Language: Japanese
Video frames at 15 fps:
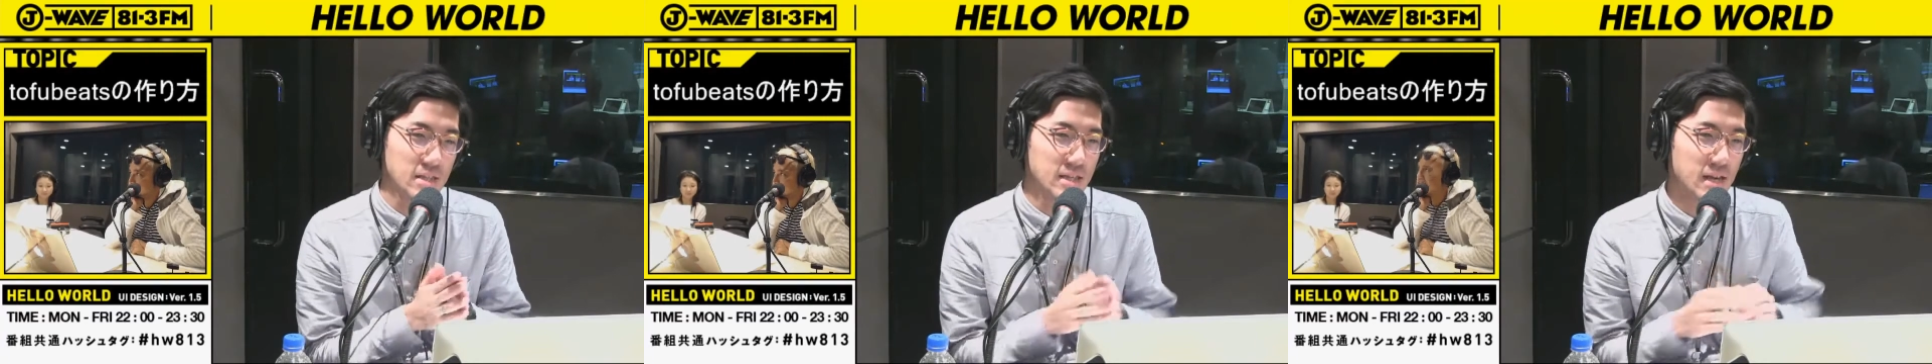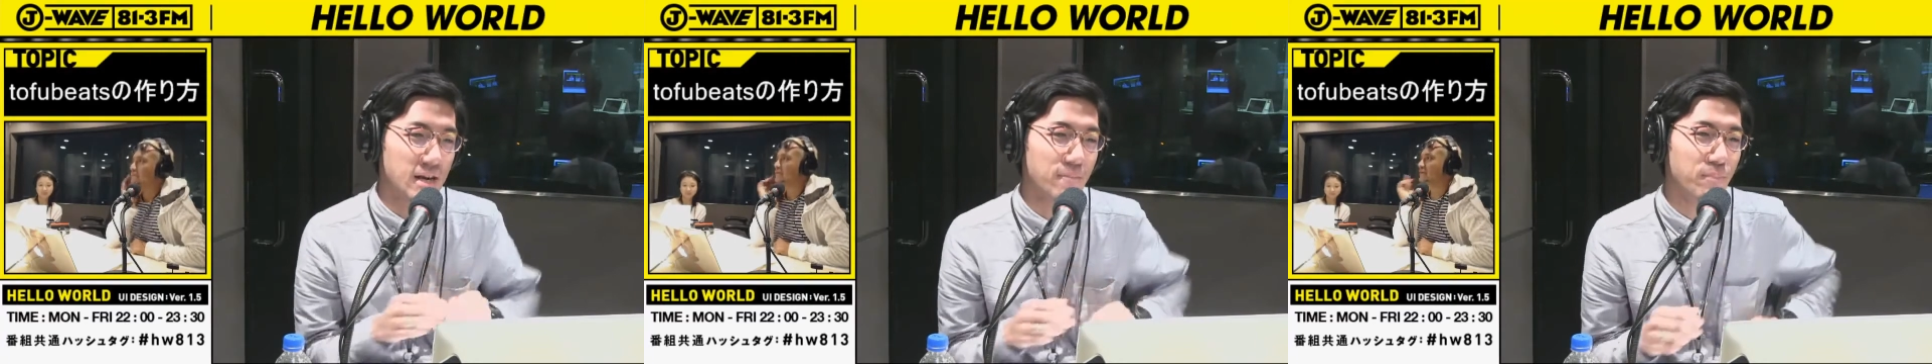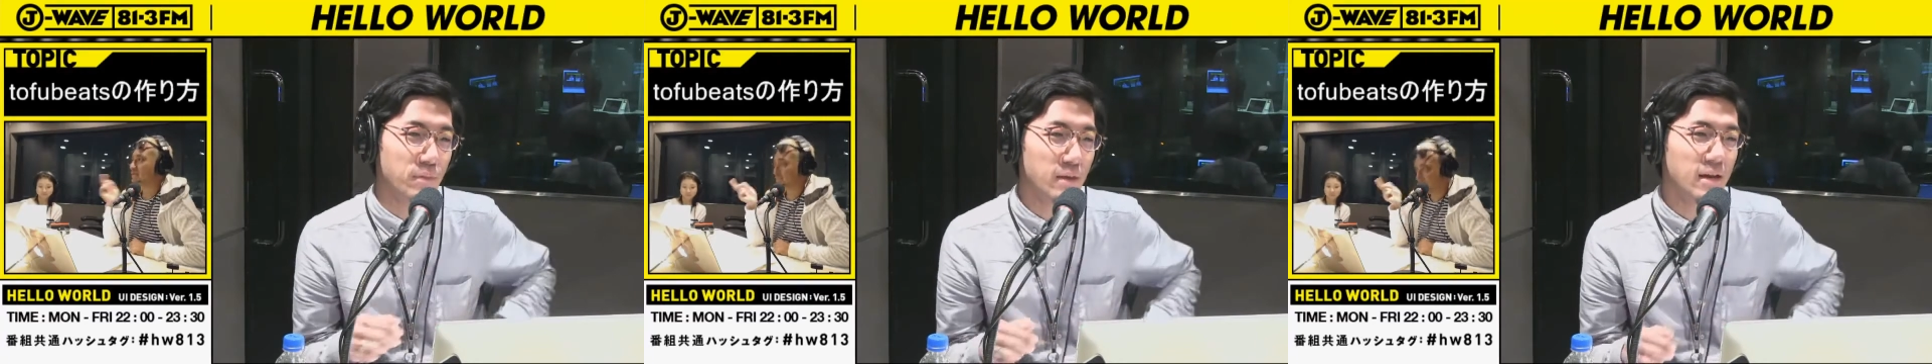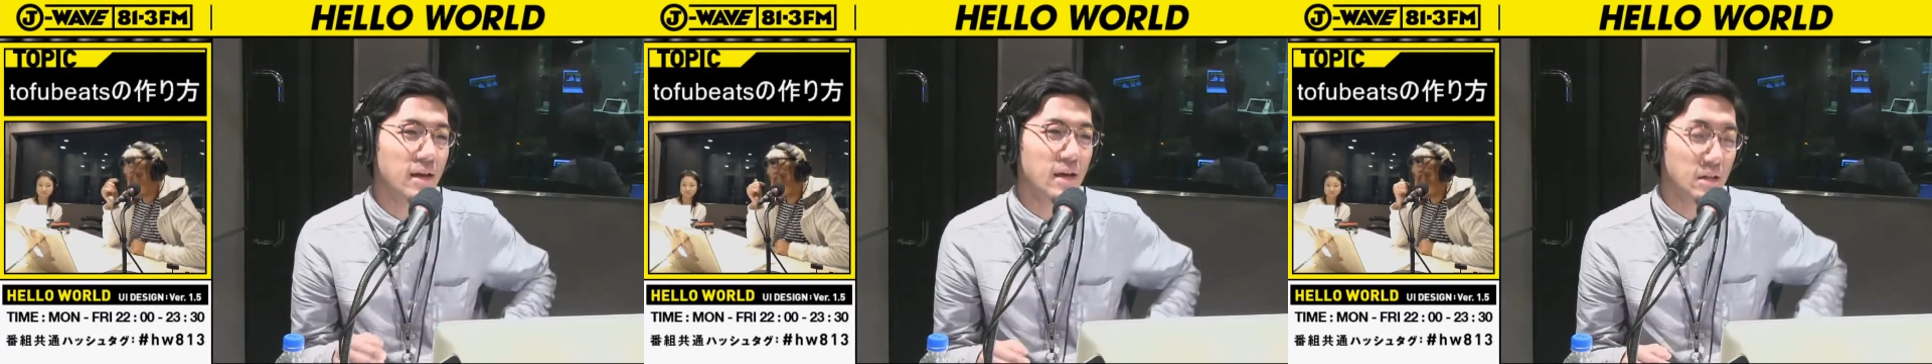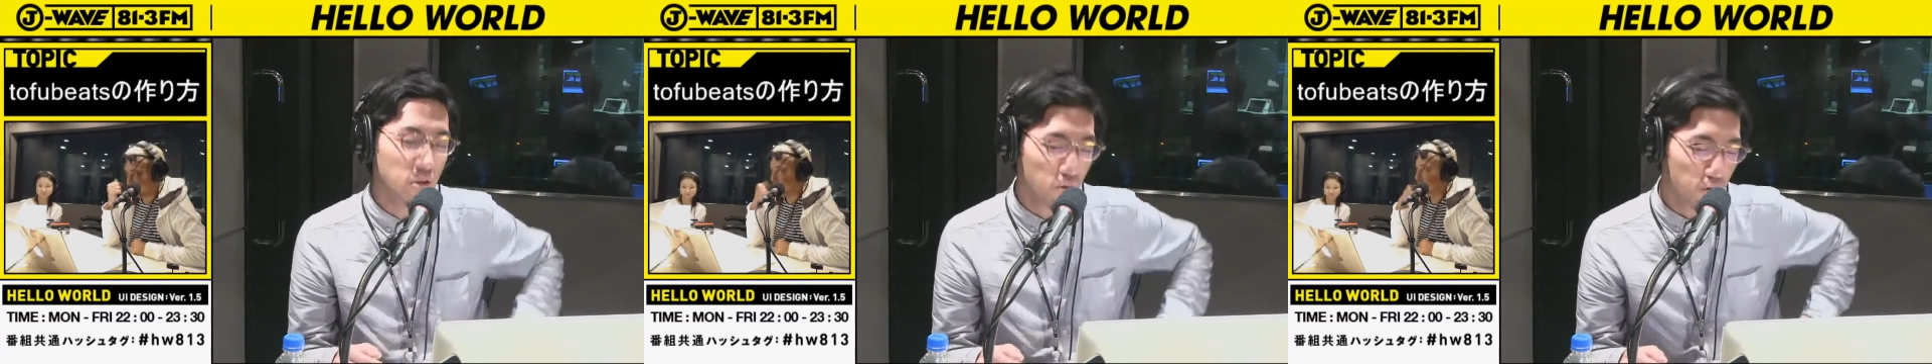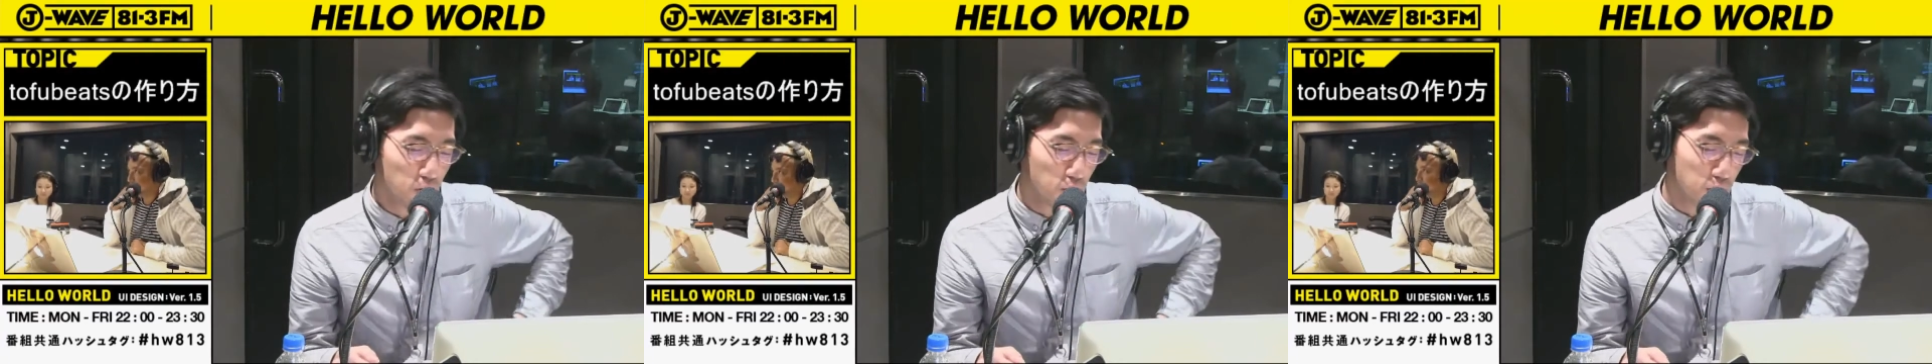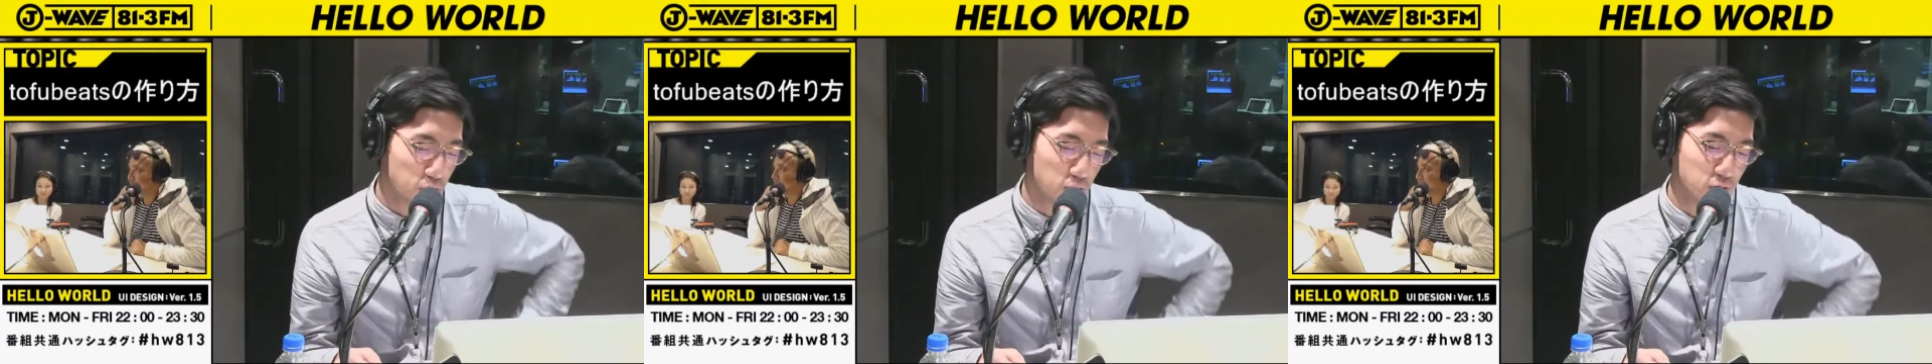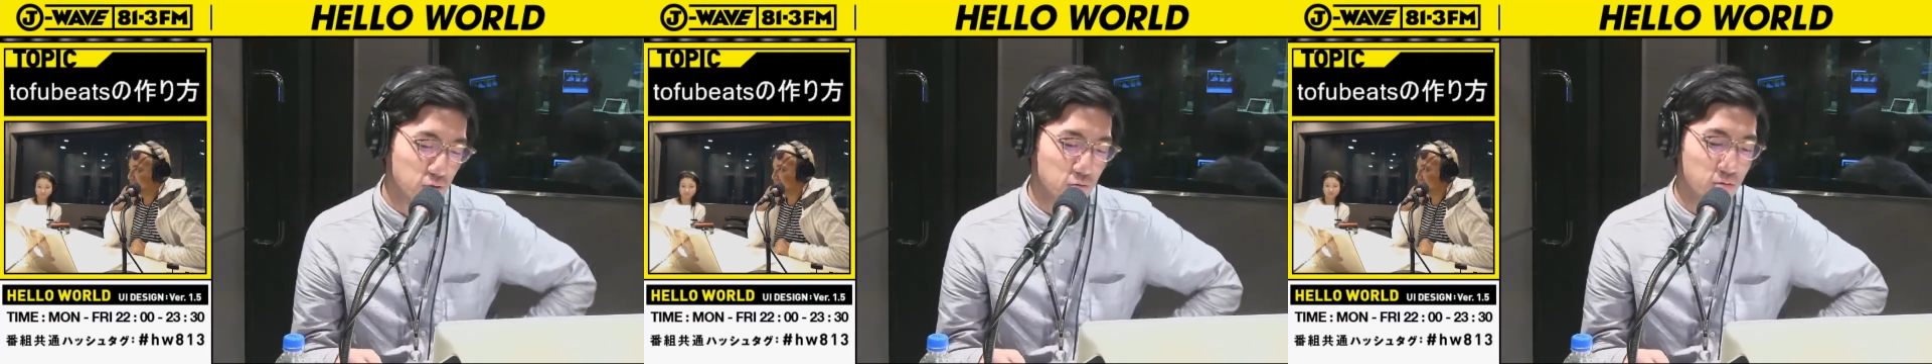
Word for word: 誌があってそれを中1